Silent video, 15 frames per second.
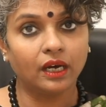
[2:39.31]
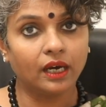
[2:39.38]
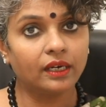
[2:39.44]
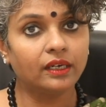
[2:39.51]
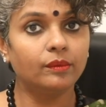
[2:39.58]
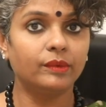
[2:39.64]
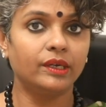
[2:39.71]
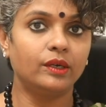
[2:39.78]

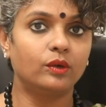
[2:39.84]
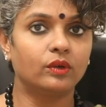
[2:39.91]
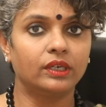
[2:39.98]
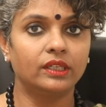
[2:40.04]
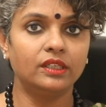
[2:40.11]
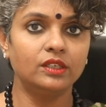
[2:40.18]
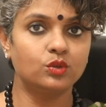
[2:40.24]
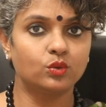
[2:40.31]
కారణం ఏంటో
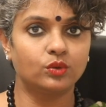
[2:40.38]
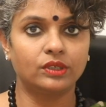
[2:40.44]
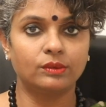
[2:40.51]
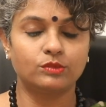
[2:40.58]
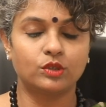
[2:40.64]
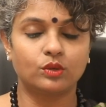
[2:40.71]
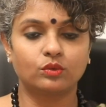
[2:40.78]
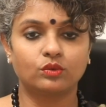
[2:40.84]
అనేది
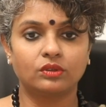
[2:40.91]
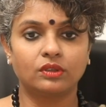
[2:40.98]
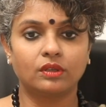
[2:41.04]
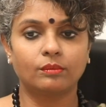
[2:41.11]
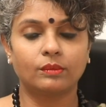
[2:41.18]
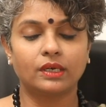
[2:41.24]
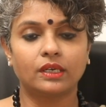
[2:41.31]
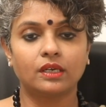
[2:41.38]
చూడడం జరుగుతుంది
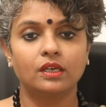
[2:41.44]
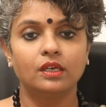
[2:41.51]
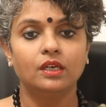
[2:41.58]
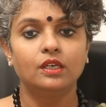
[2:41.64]
అనమాట